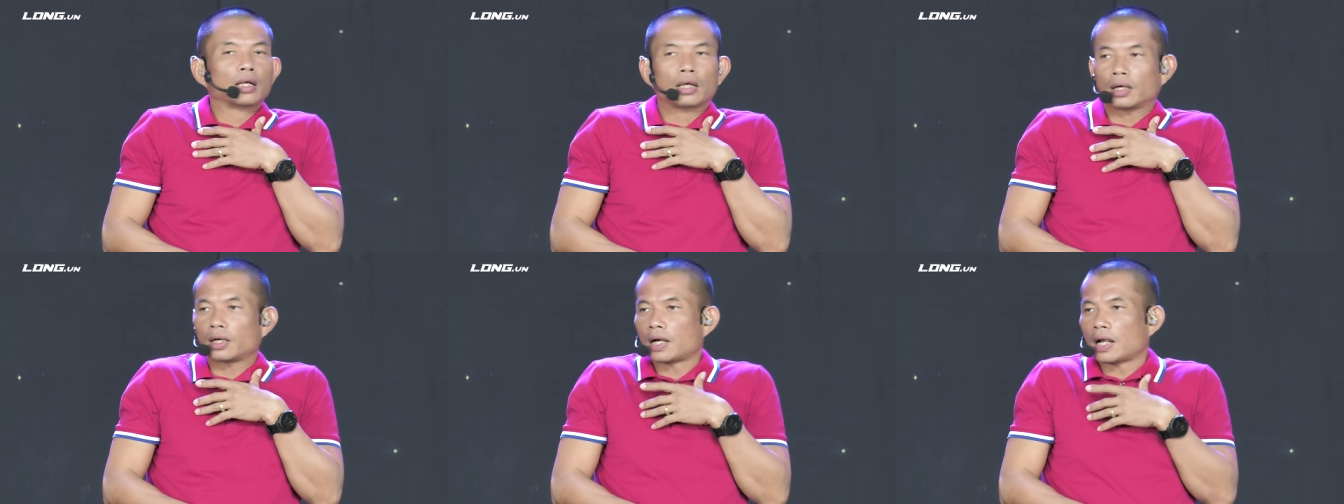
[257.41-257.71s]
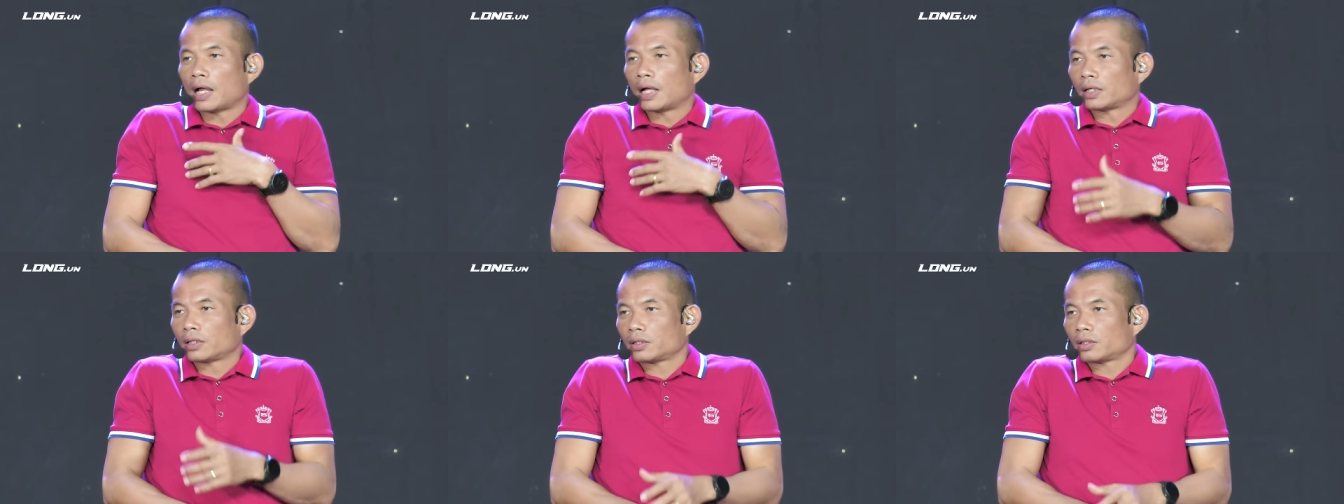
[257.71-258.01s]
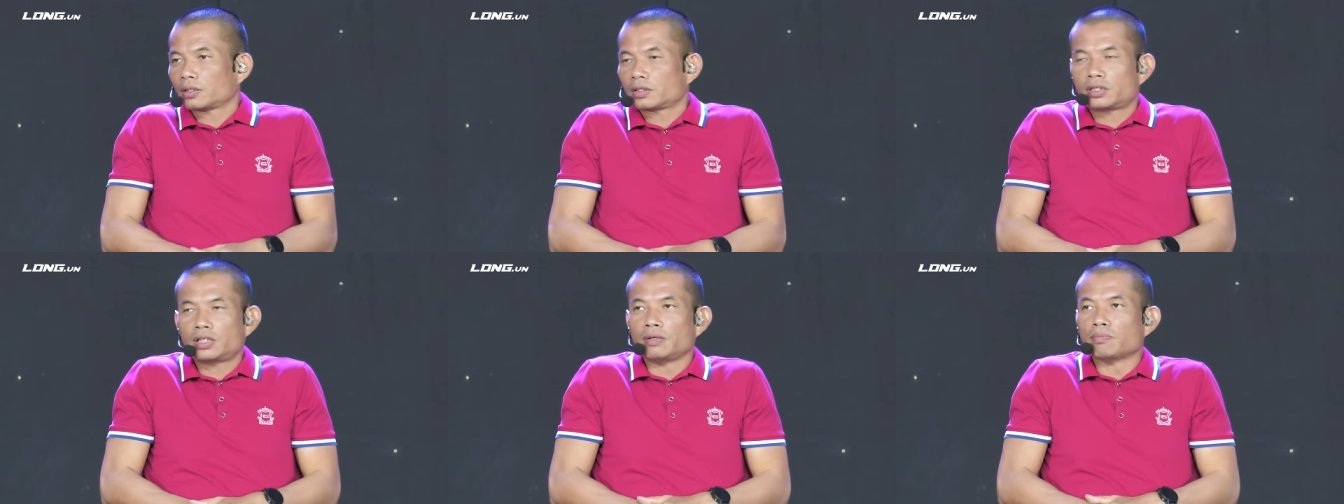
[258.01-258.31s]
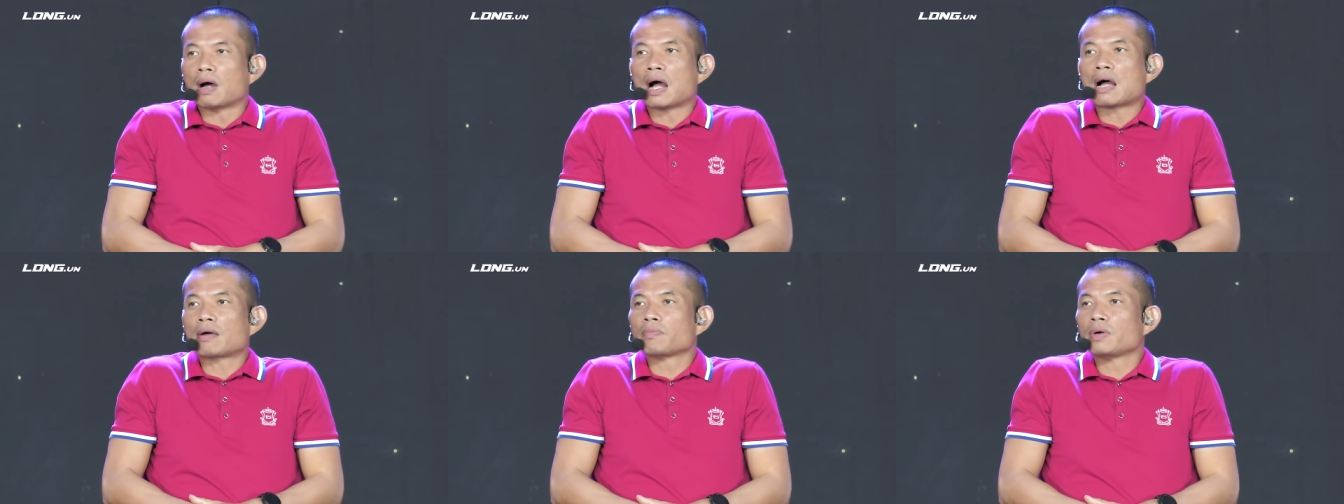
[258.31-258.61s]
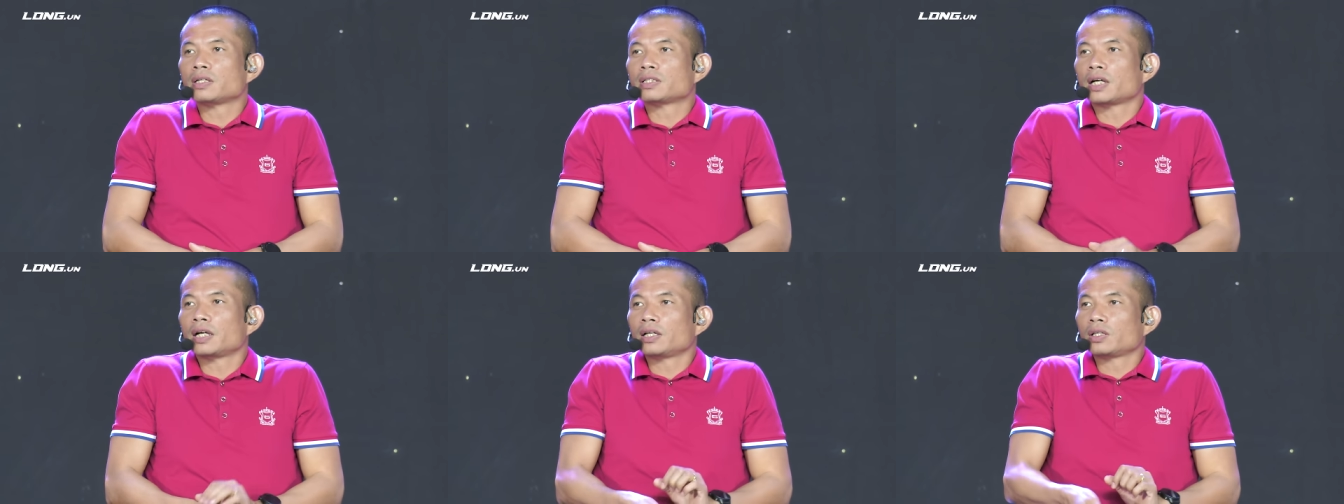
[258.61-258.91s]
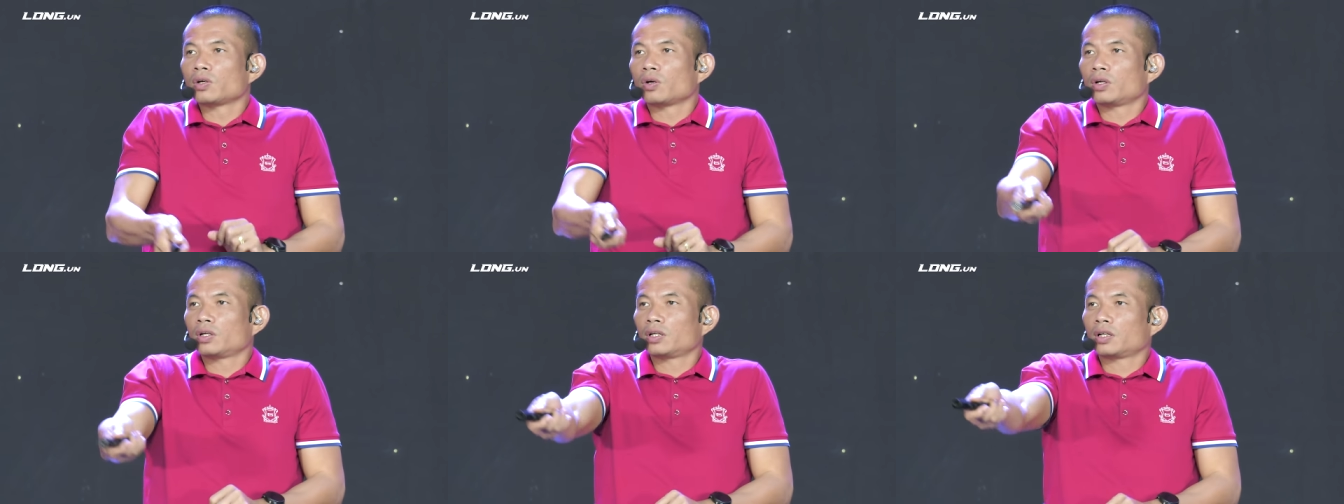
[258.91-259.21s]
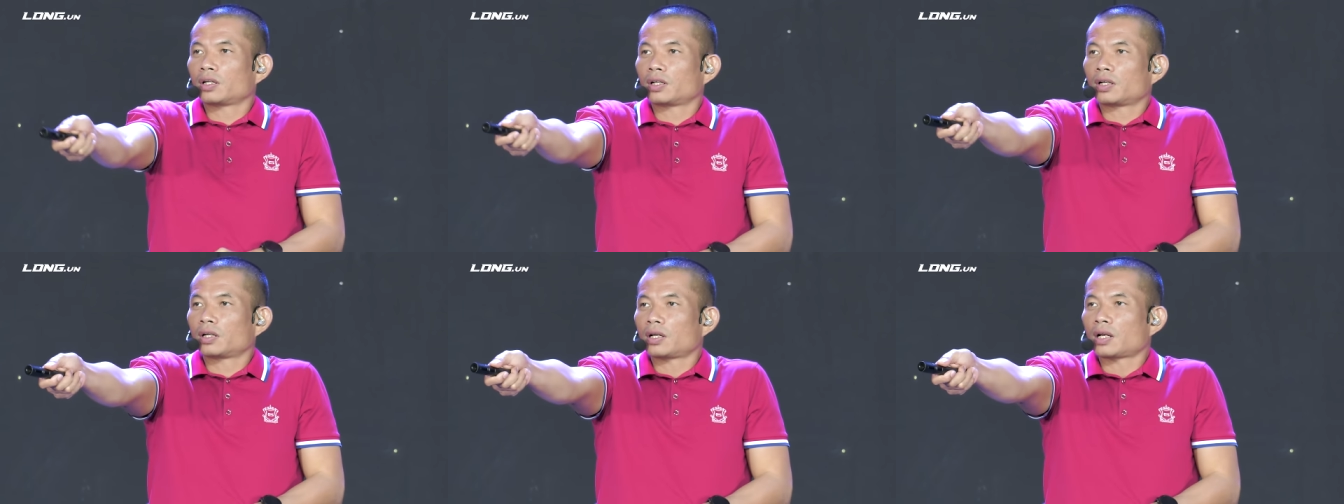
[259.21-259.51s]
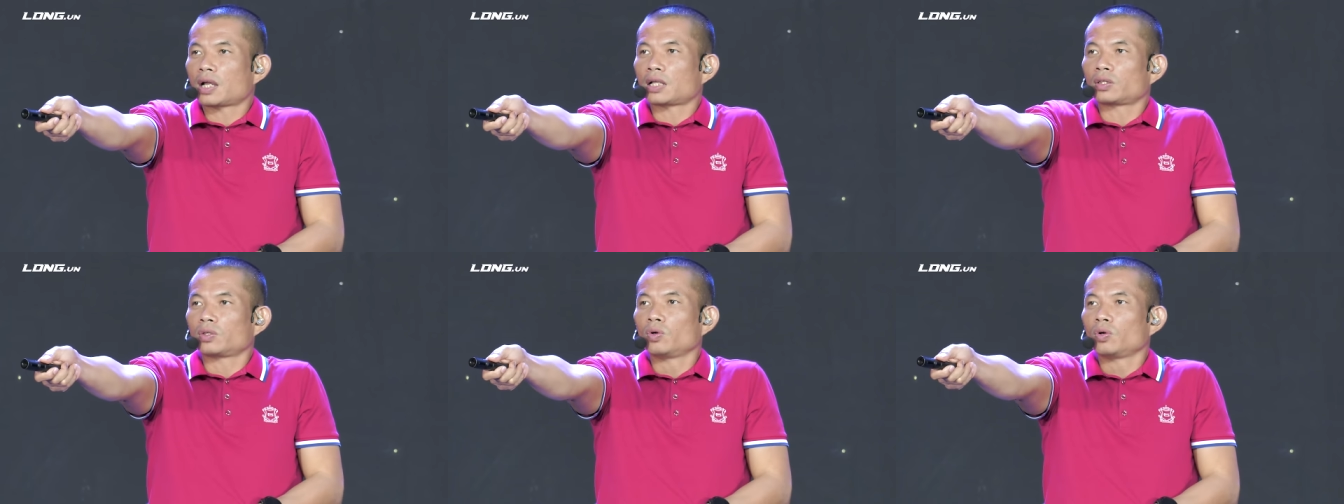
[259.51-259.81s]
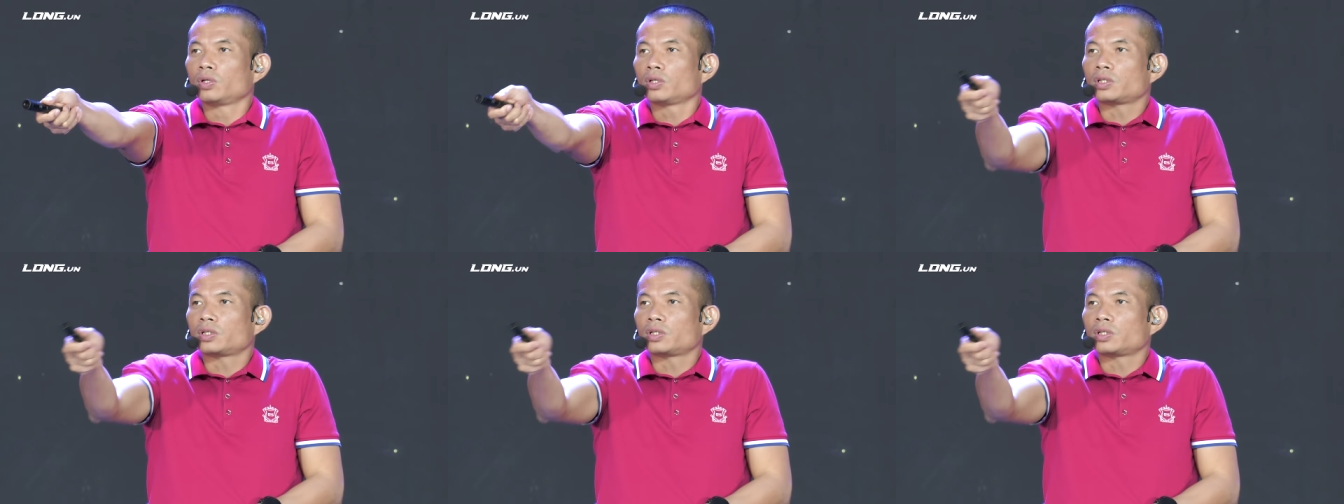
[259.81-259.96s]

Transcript: Là chỉ 30 giây thôi là tôi